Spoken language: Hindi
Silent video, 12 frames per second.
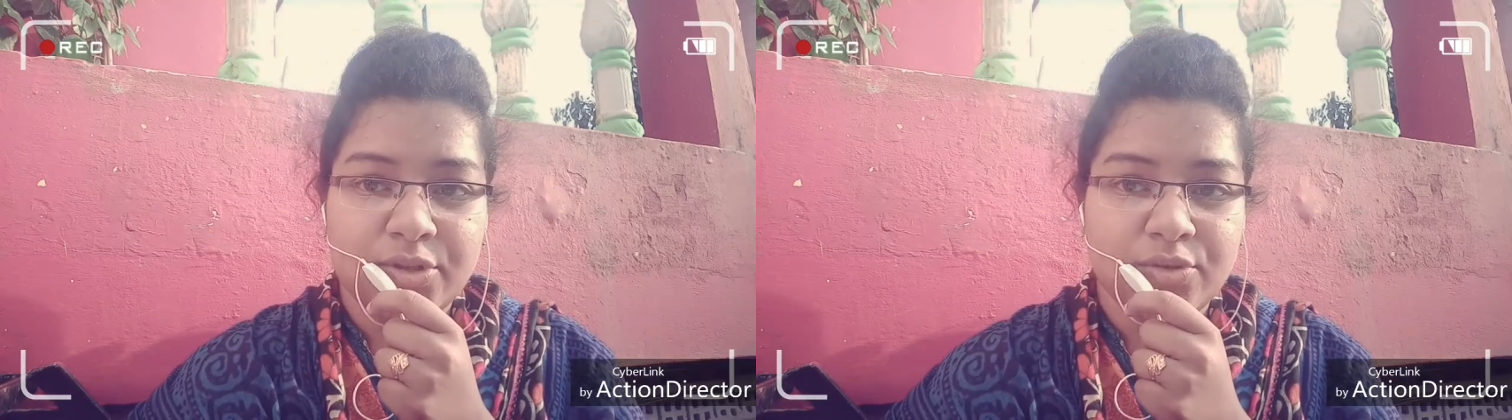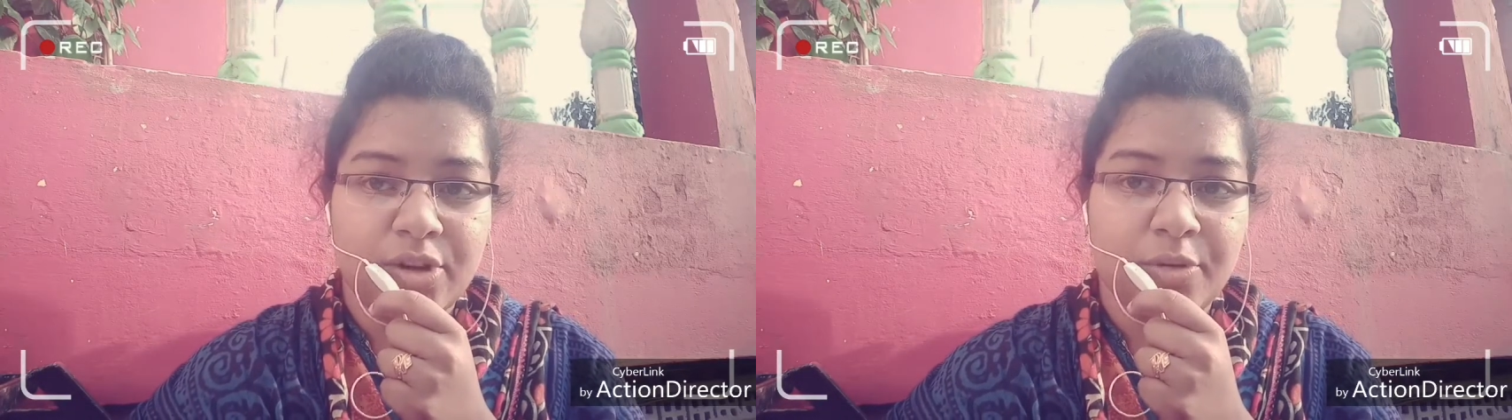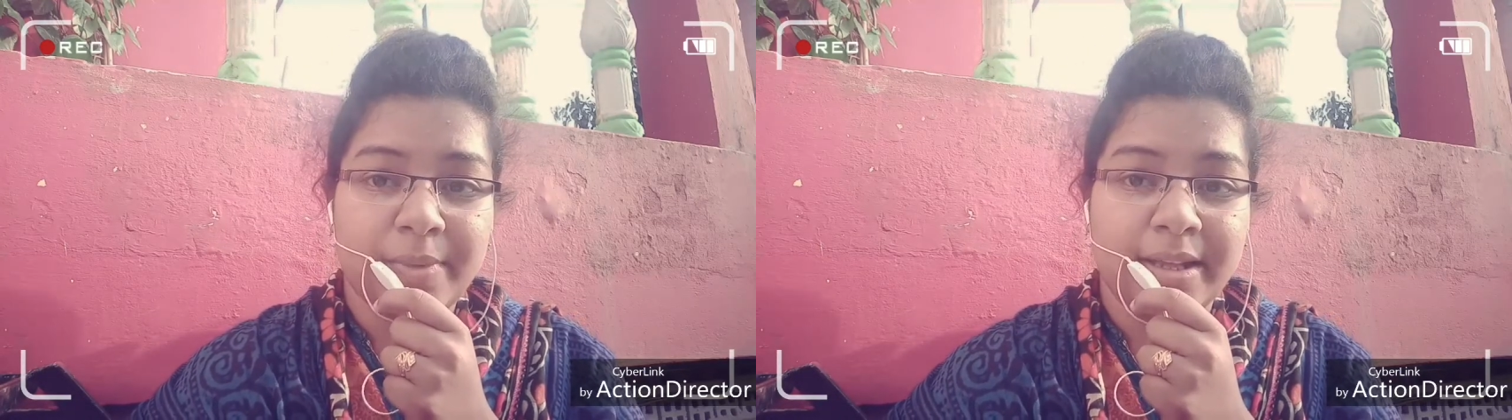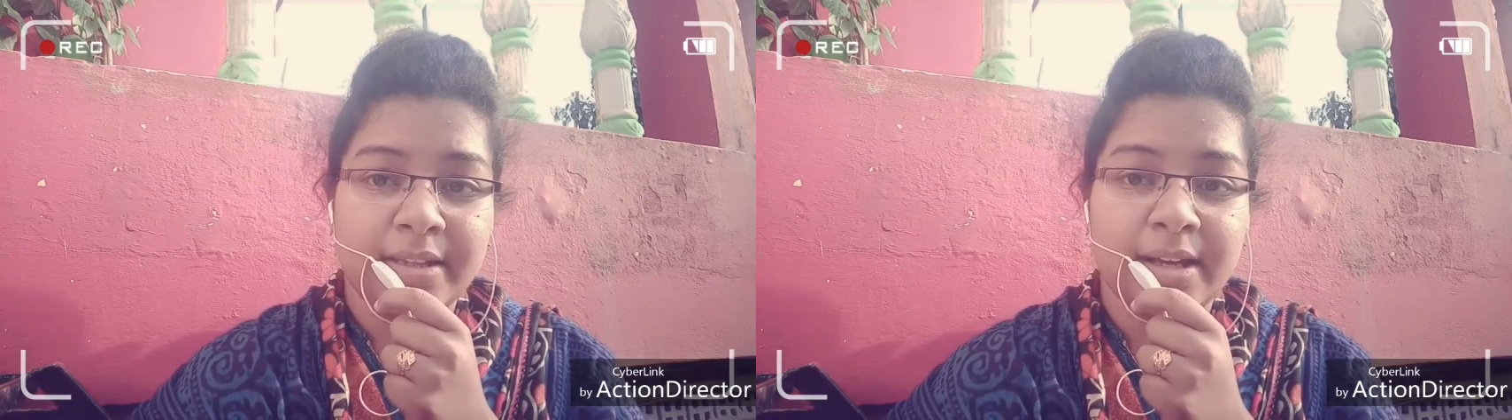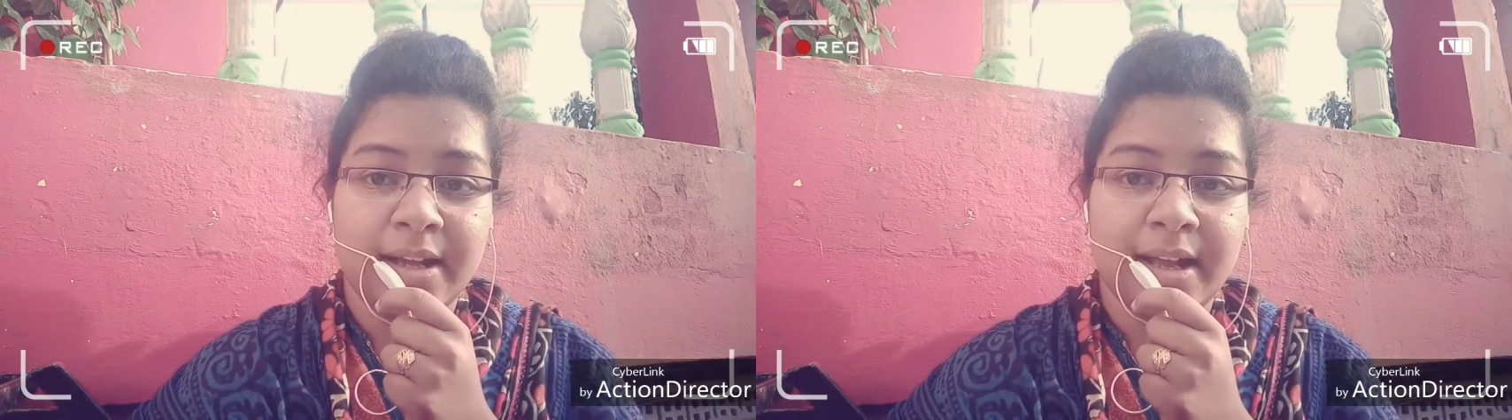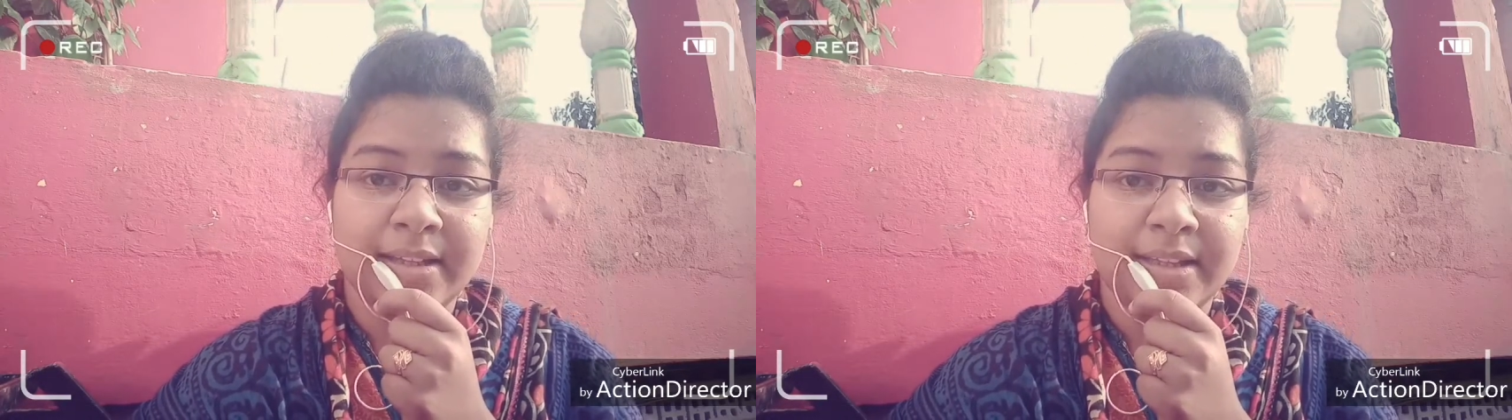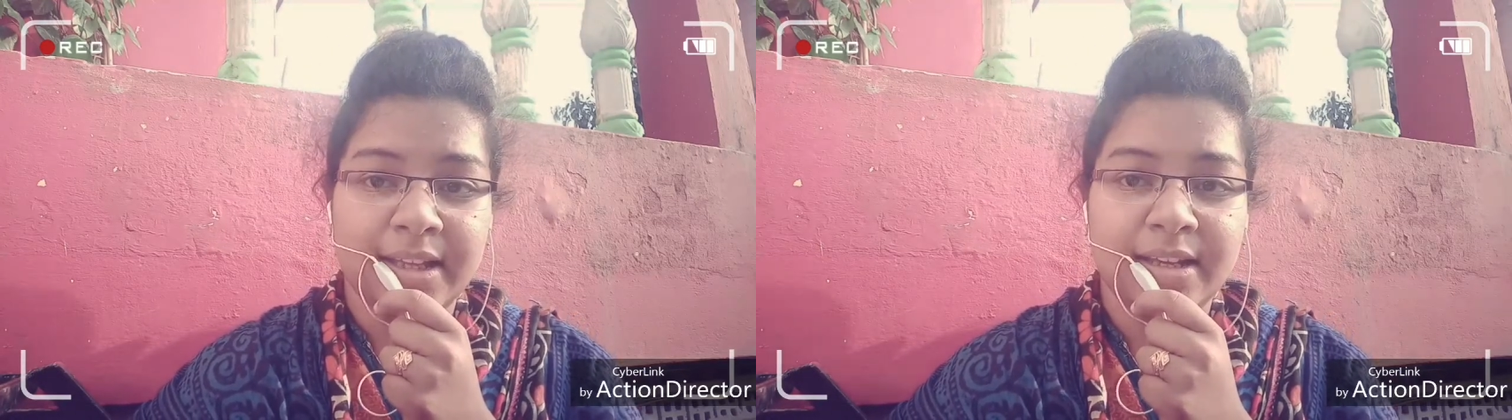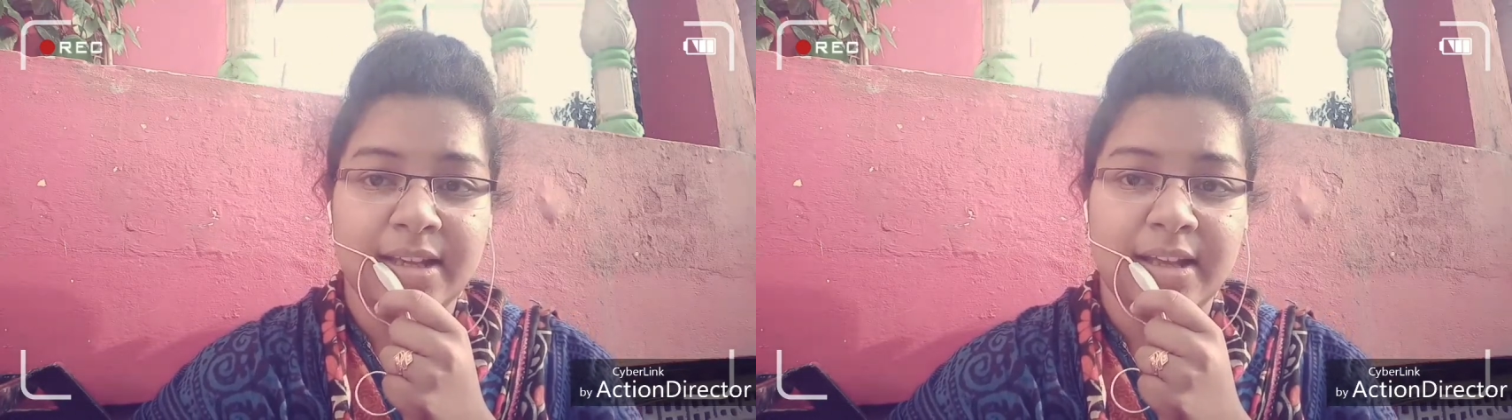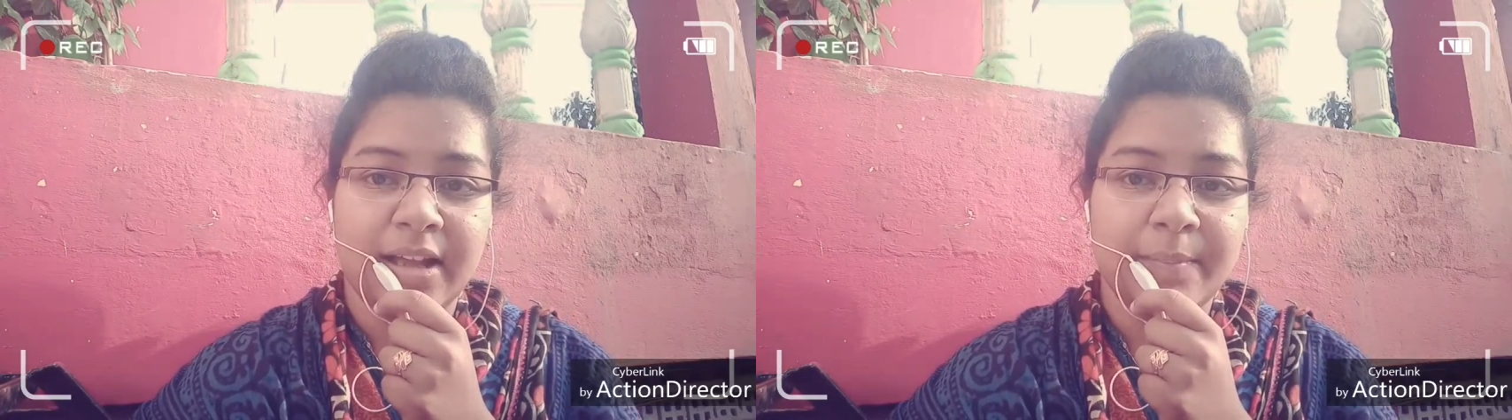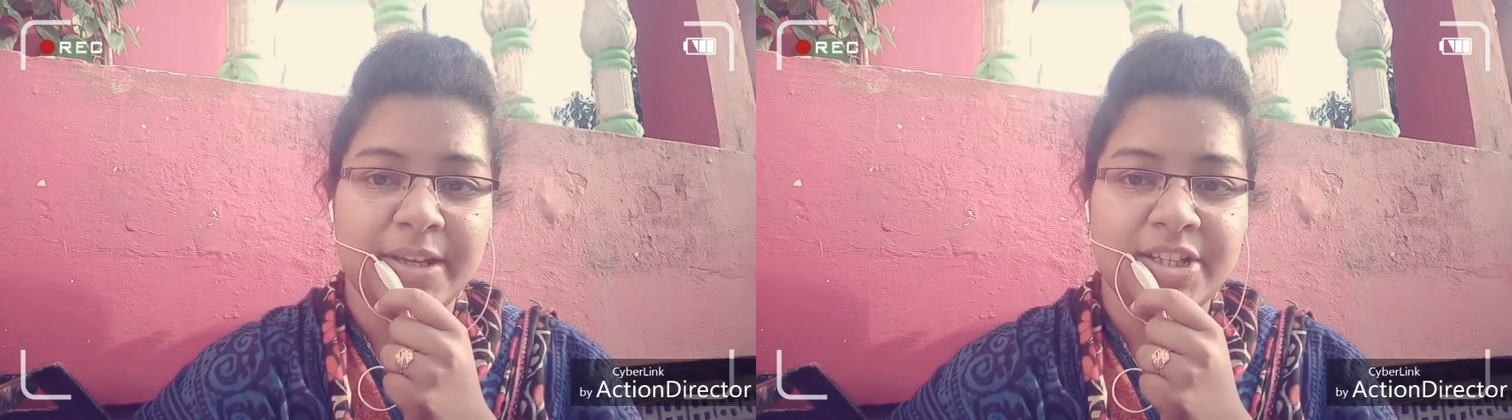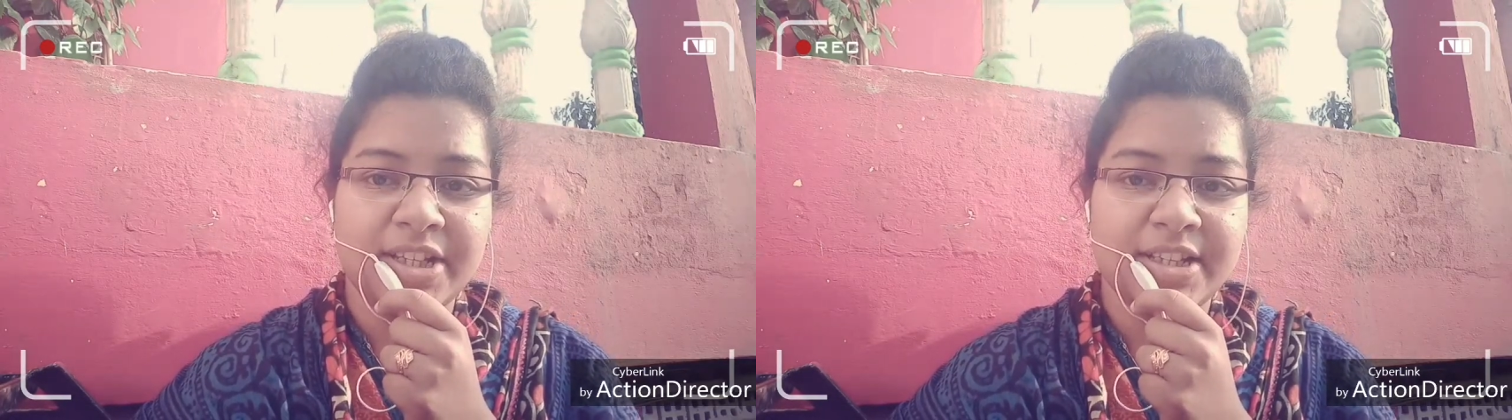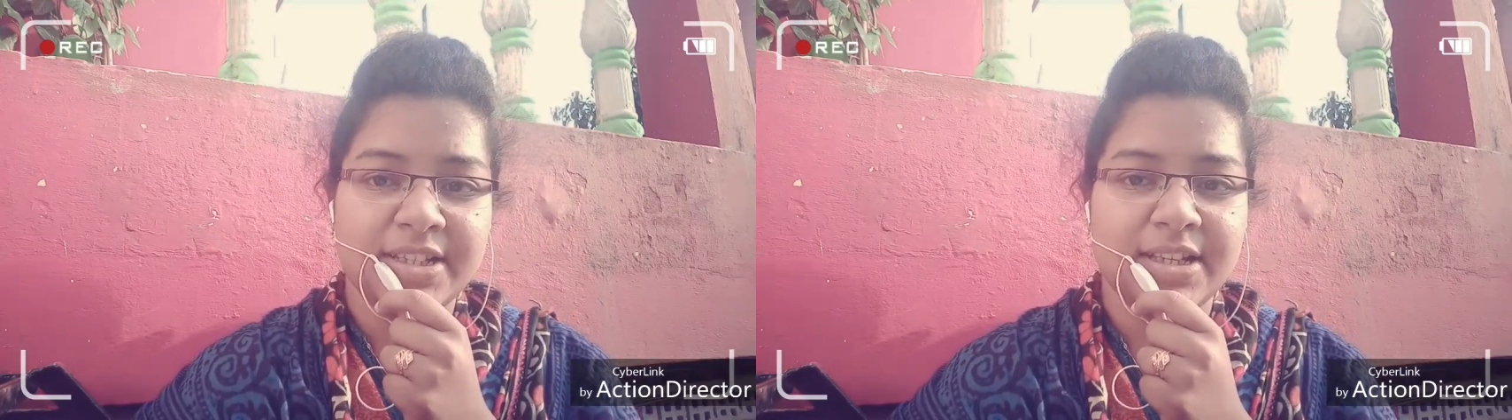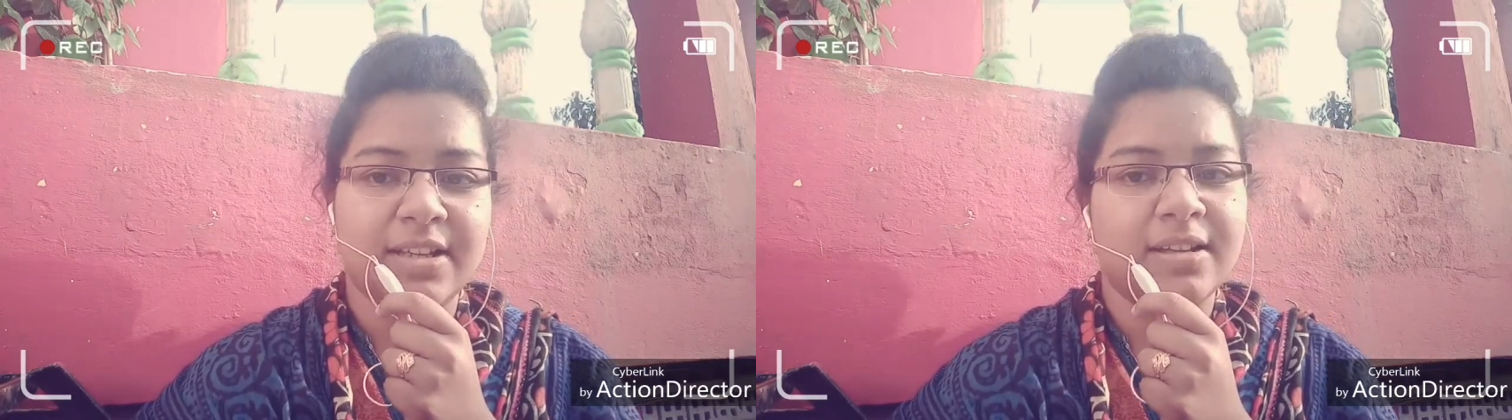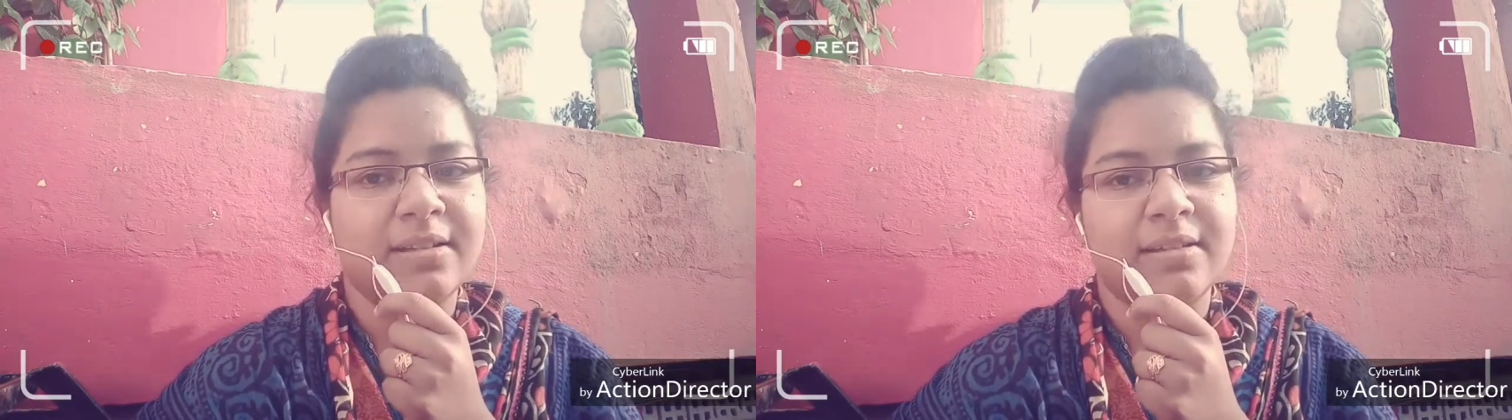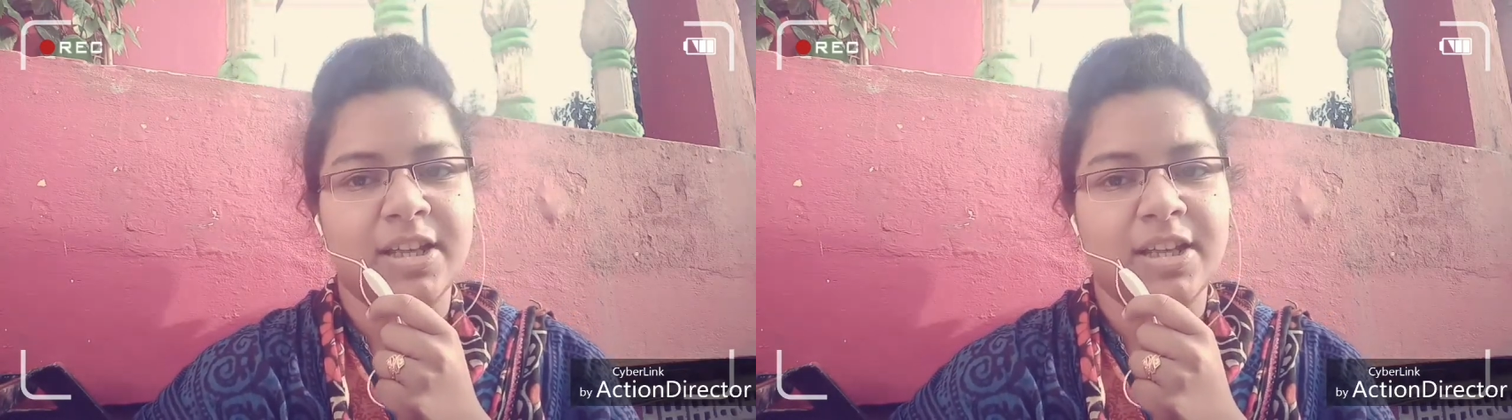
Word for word: के चुनाव में इंदिरा गांधी ने अमेठी से